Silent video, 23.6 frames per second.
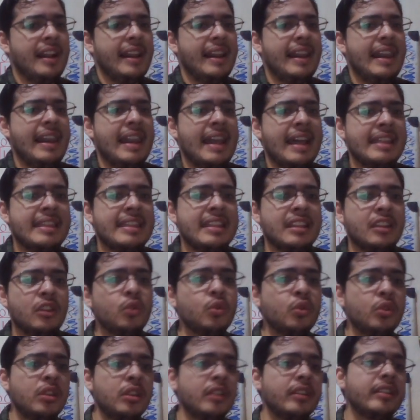
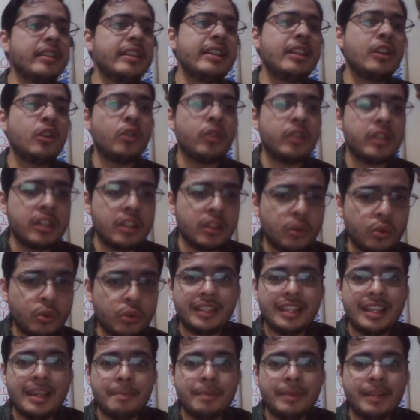latitud y longitud.
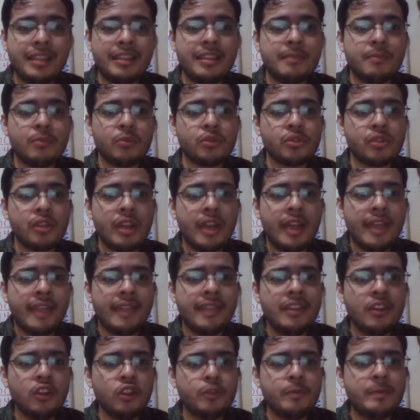¿Qué aprendimos?
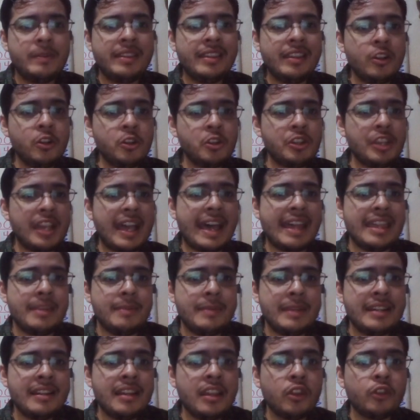De los videos
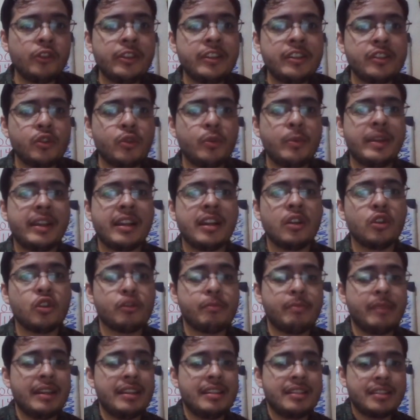adivina dónde se ubican los
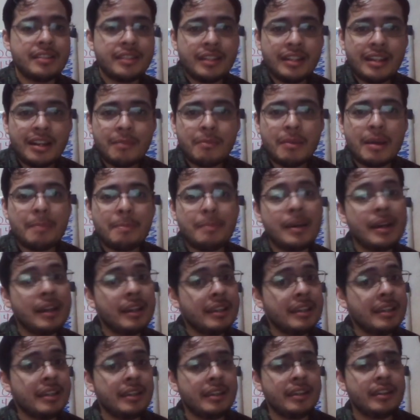países en el mapa
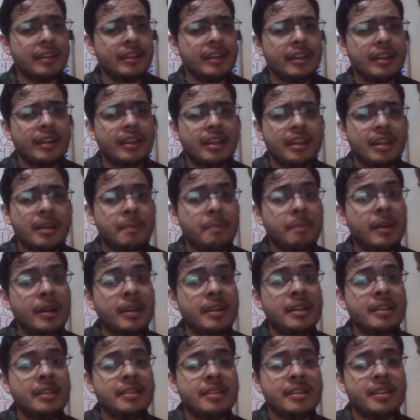y ¿qué
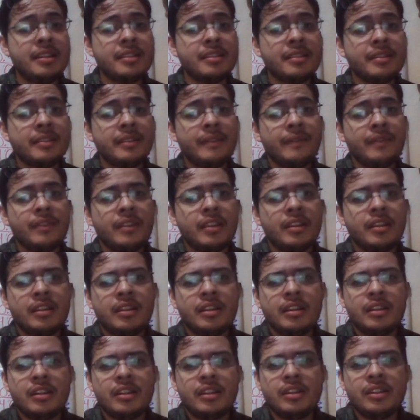países?
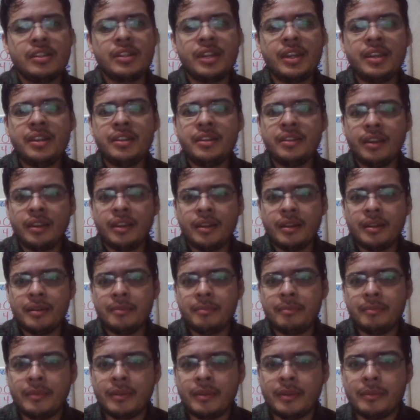Schenk
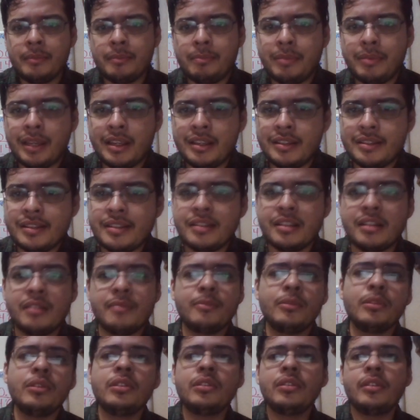países del
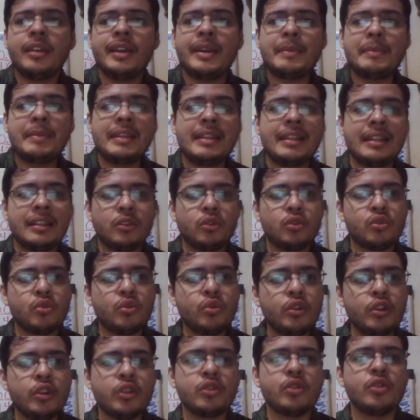mundo M datos
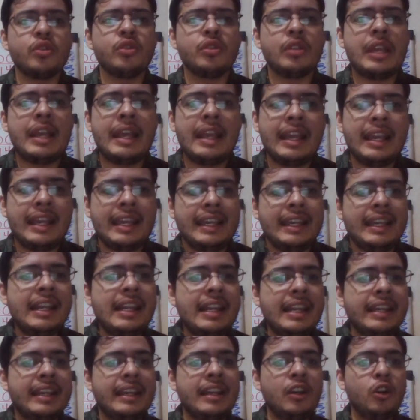curiosos,
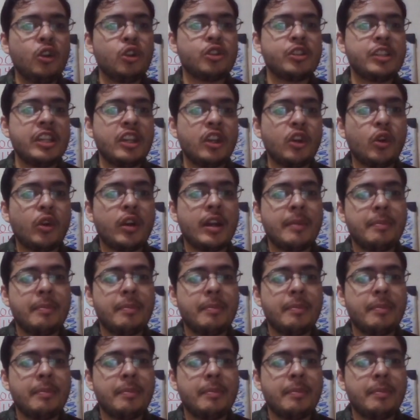elige los 5 que